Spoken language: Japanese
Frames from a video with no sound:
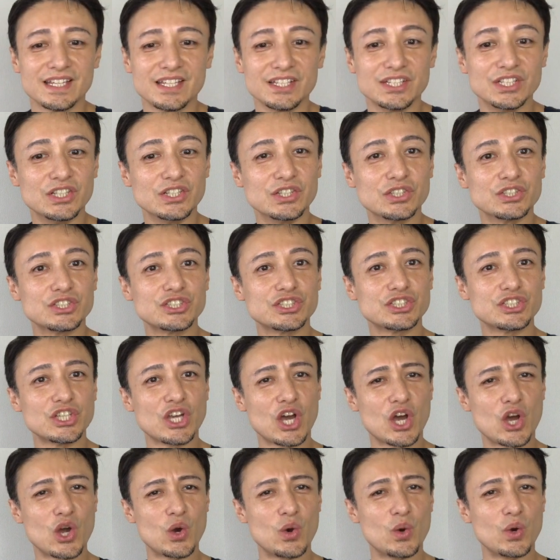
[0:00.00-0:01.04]
You're
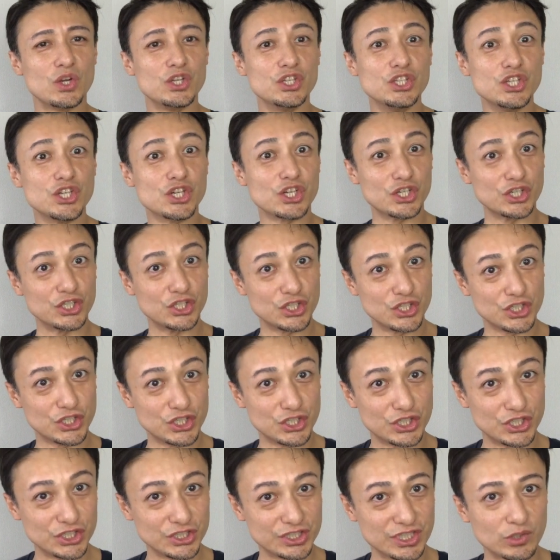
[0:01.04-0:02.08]
so,
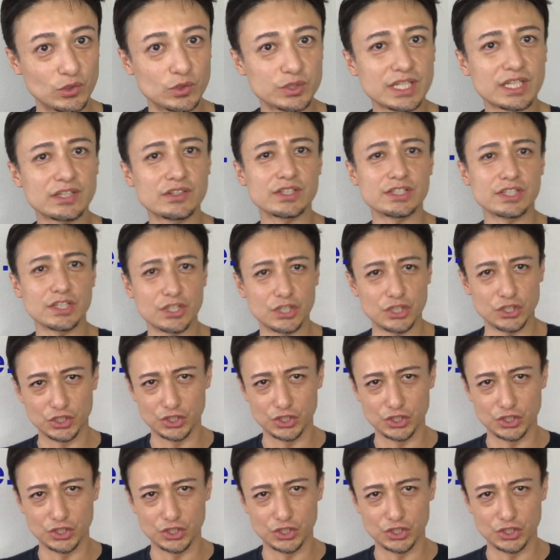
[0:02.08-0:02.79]
you're ちょっと押さえてください。